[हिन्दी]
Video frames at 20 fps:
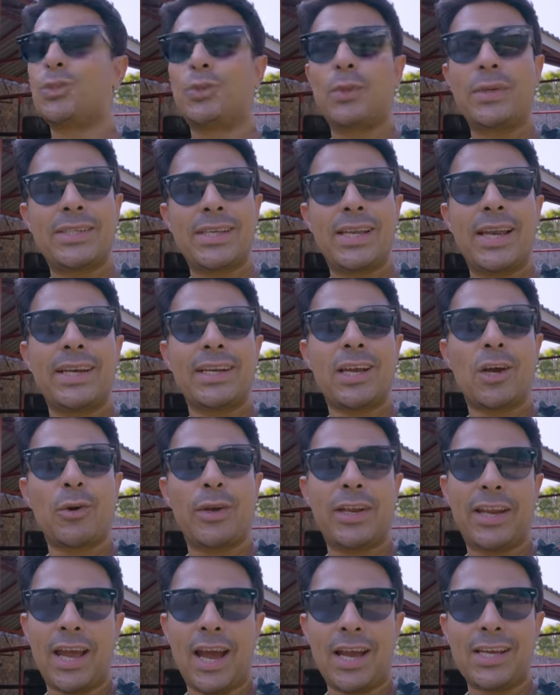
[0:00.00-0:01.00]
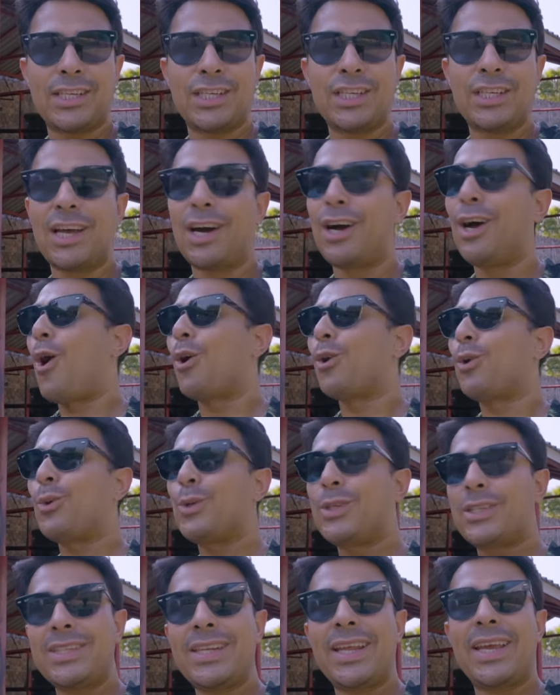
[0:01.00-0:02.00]
स्विट्जरलैंड का कोई रिहायशी था और
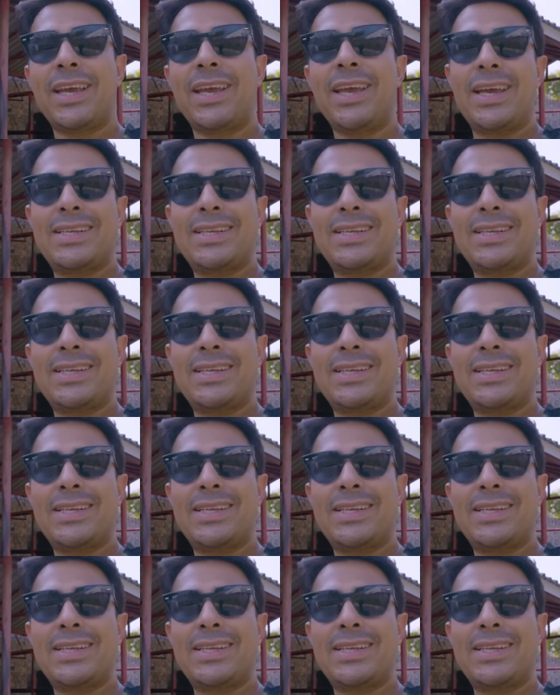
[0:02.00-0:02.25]
उसने